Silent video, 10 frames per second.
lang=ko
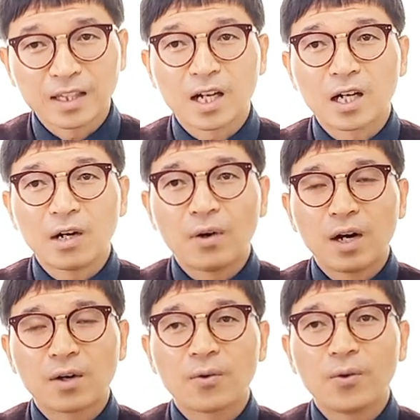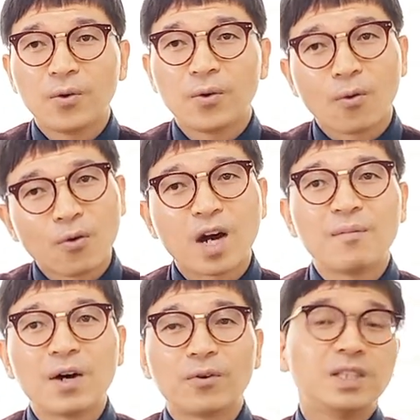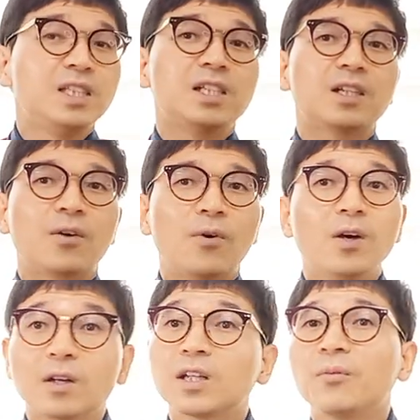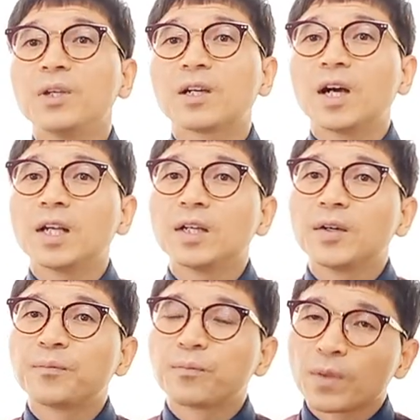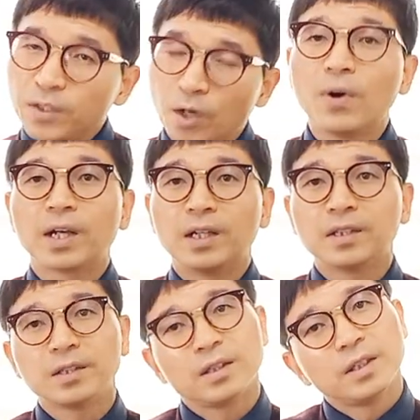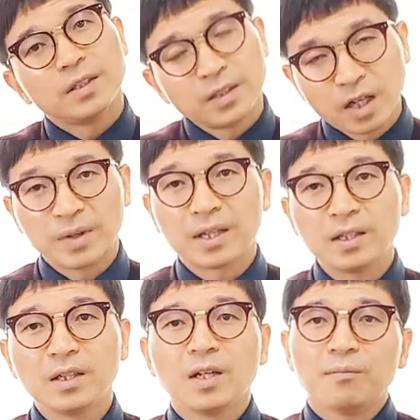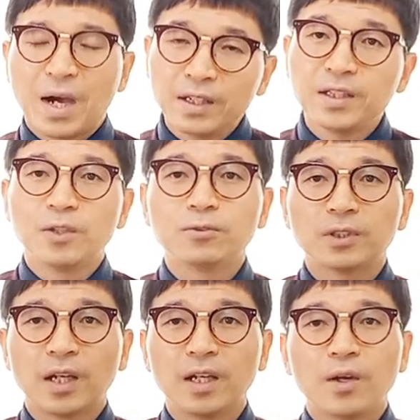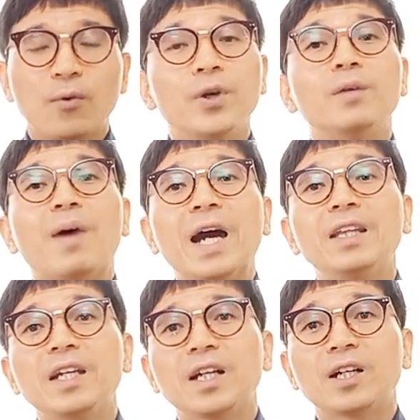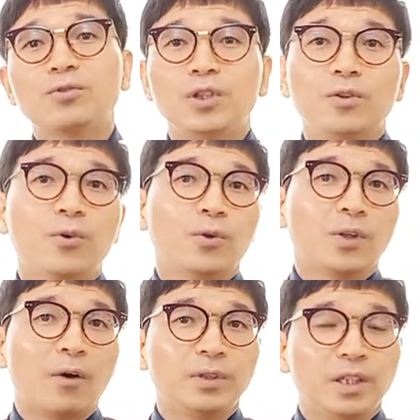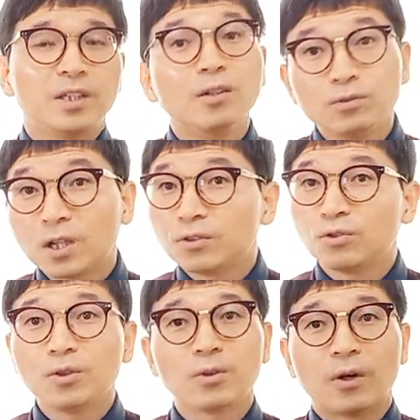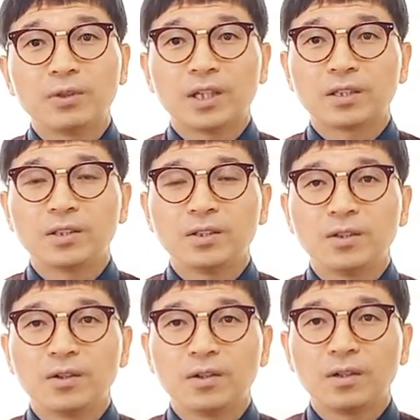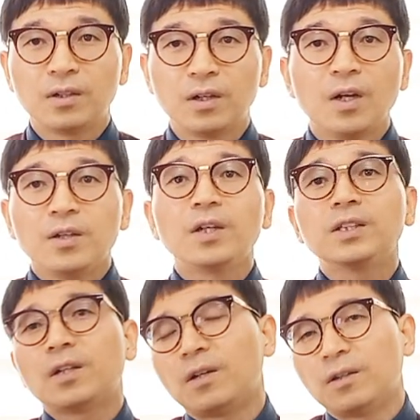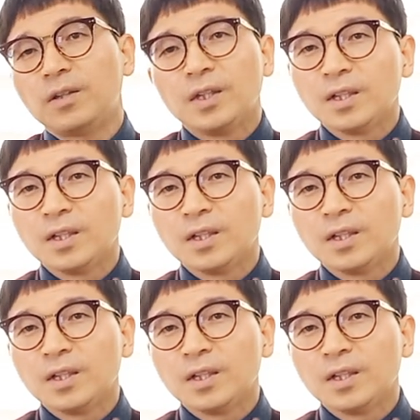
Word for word: 안타까워하고 공감하고 지지를 하고 그러다 보니까 영화나 드라마나 많은 대중세에 오히려 마의태자가 주인공으로 나오지 경순왕은 주인공으로 나오지 않거든요. 여기서